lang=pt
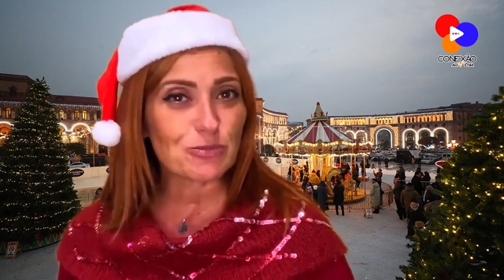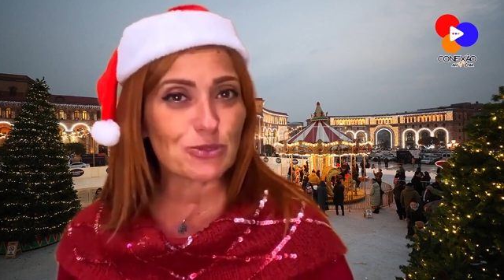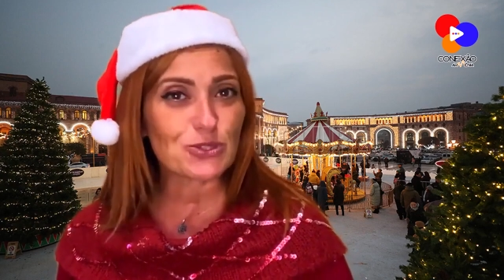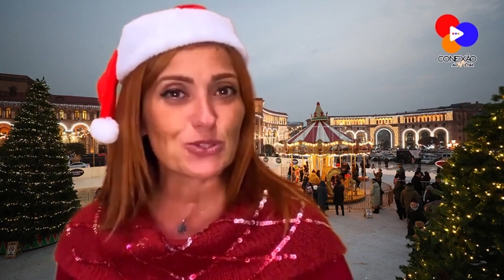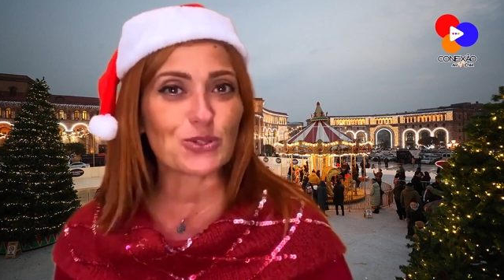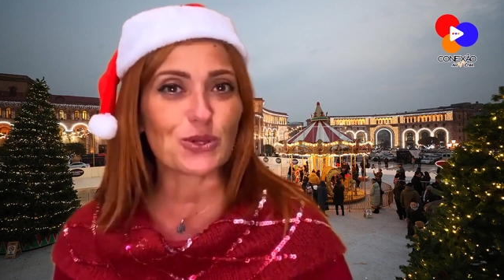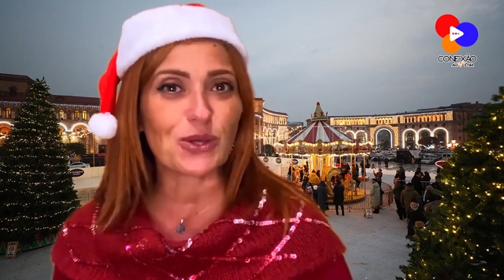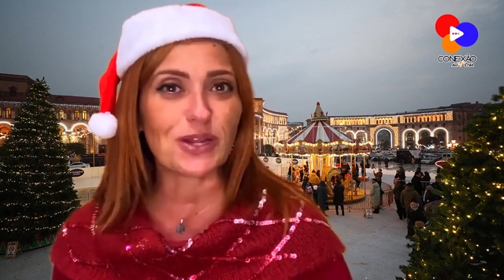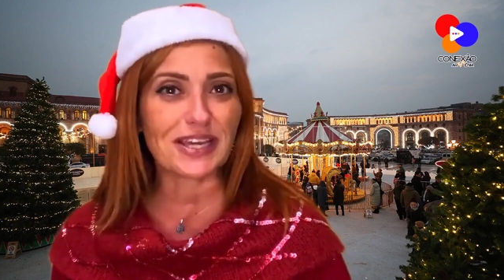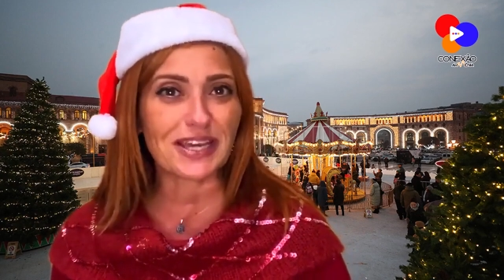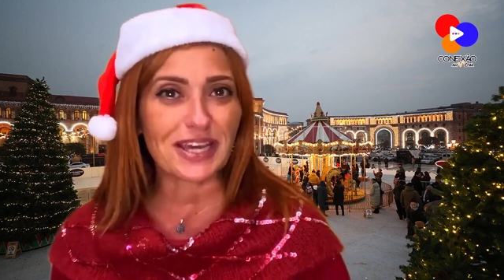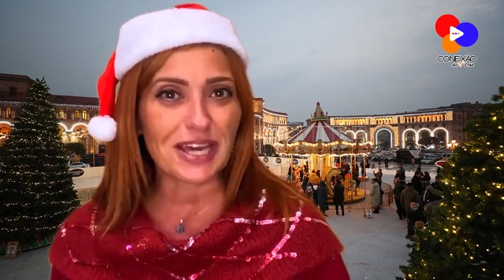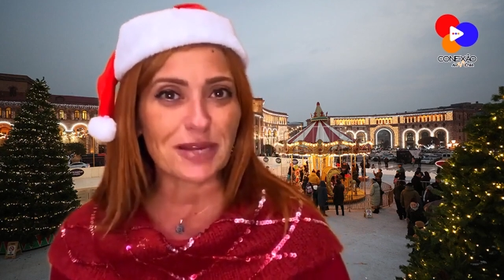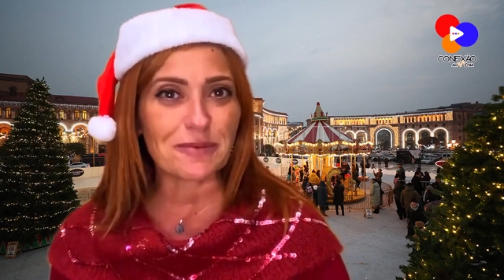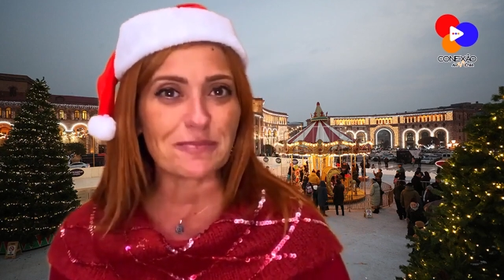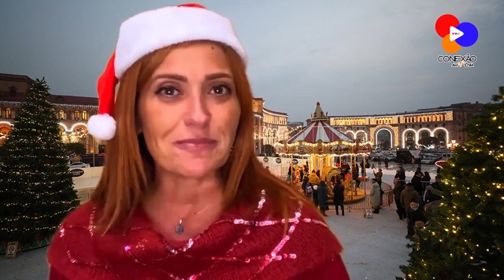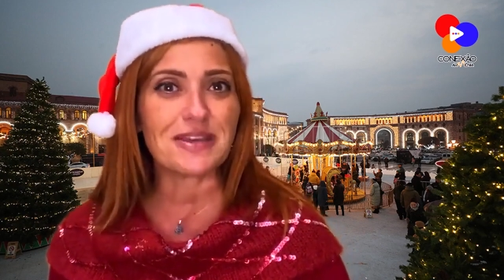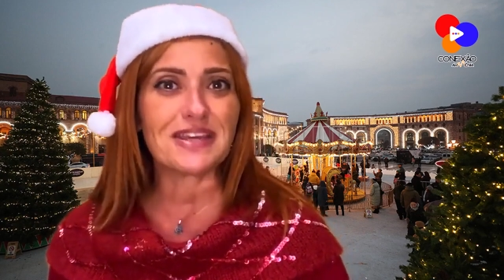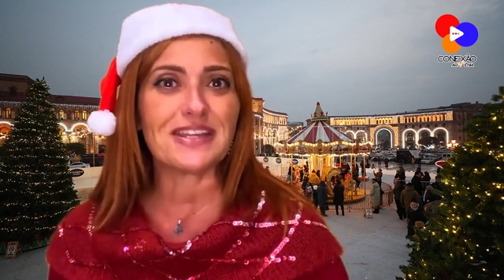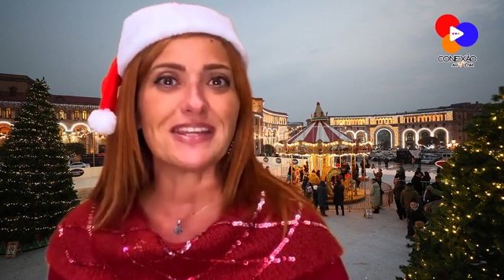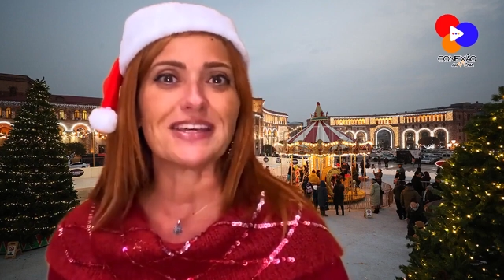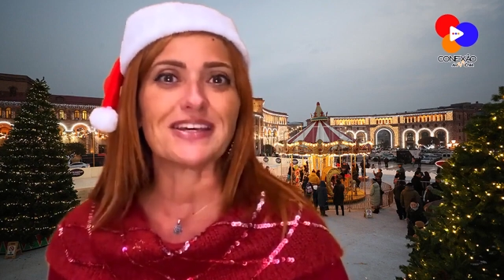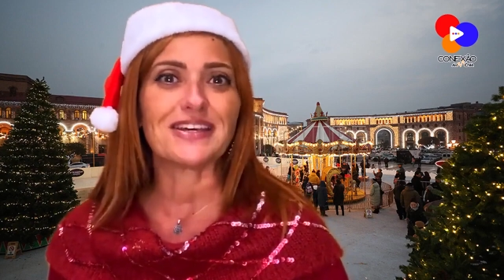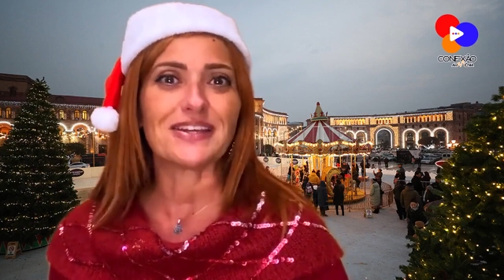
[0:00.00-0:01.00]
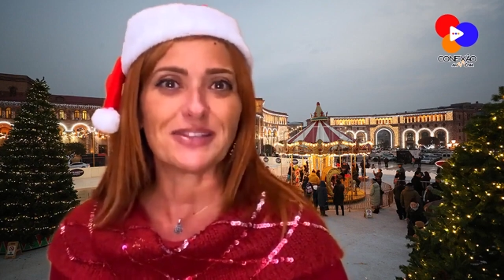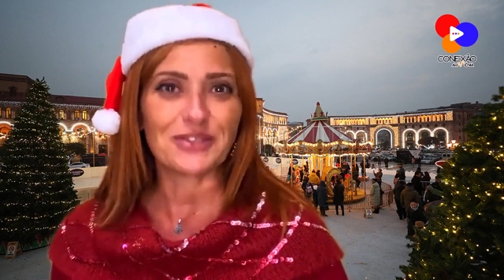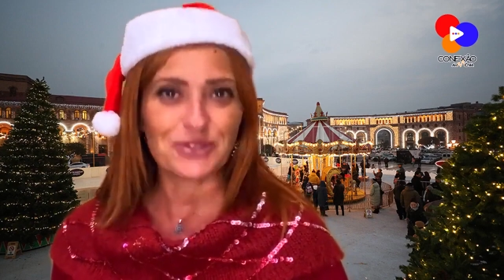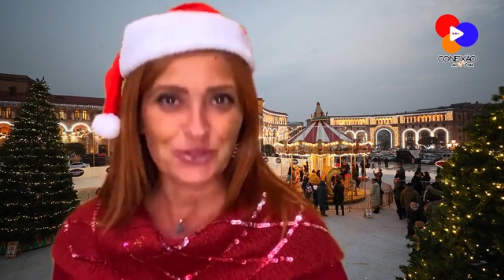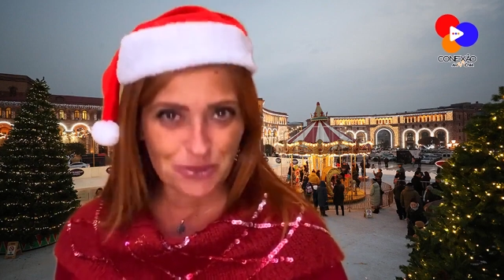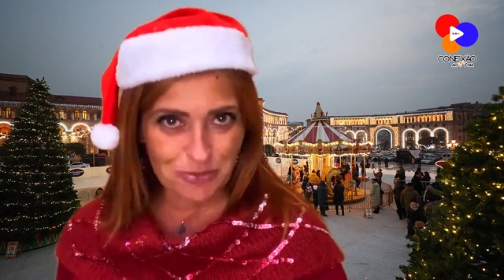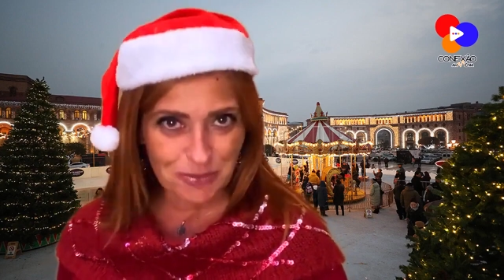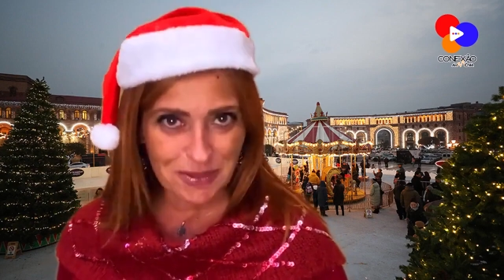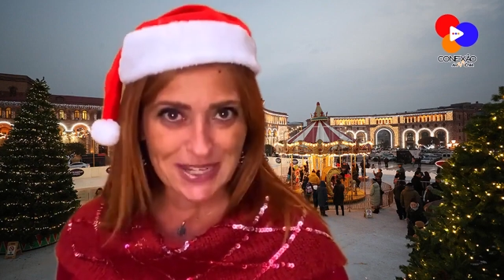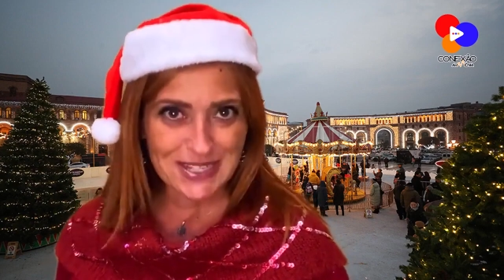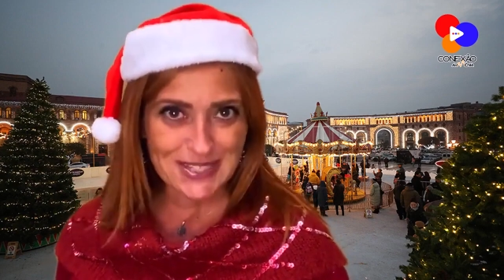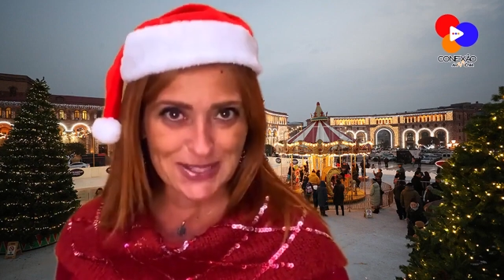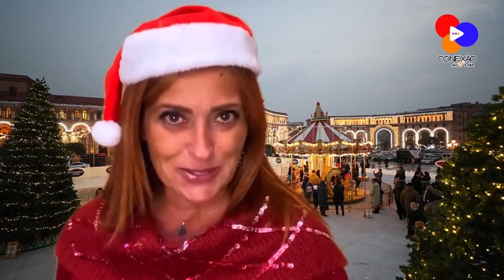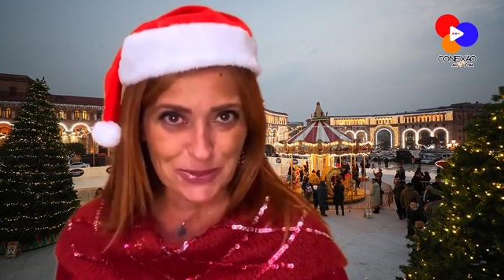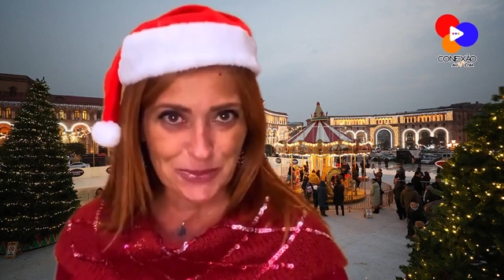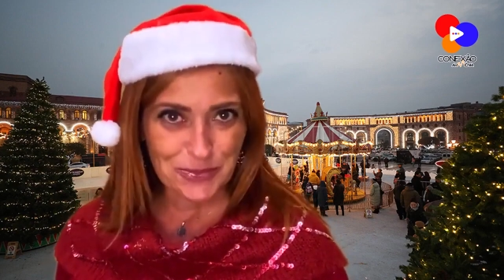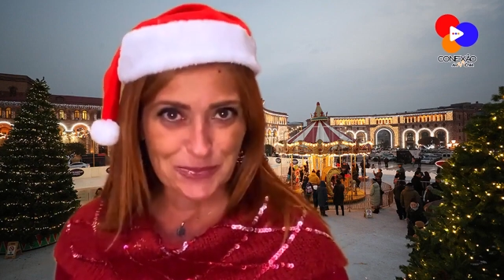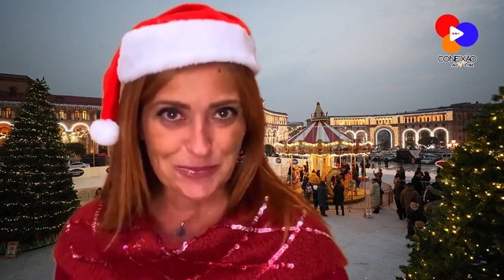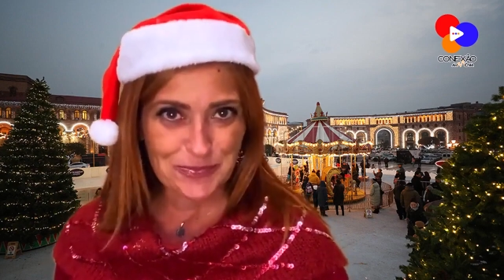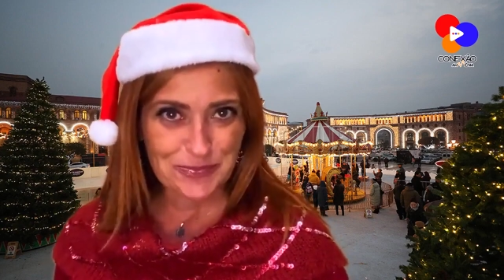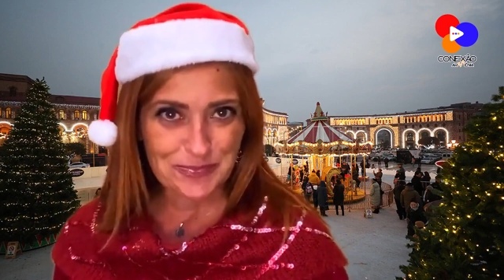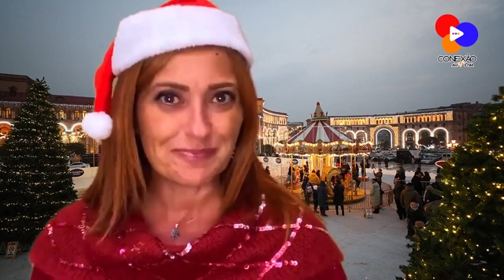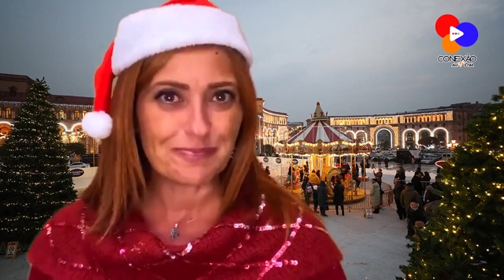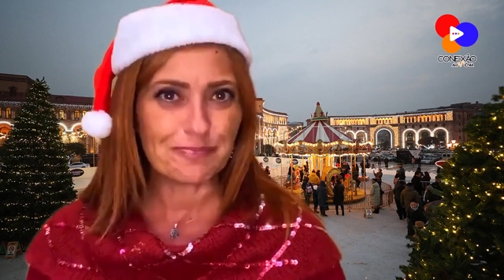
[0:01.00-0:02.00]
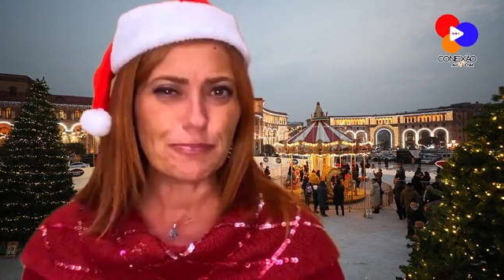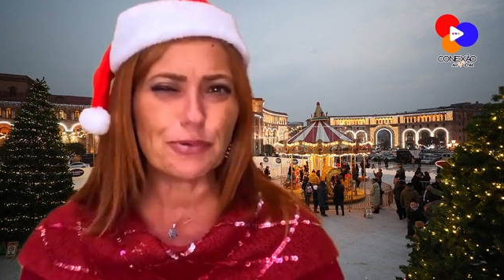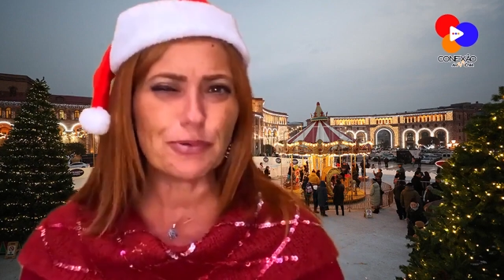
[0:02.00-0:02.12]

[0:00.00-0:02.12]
Apostólica Armênia do Brasil.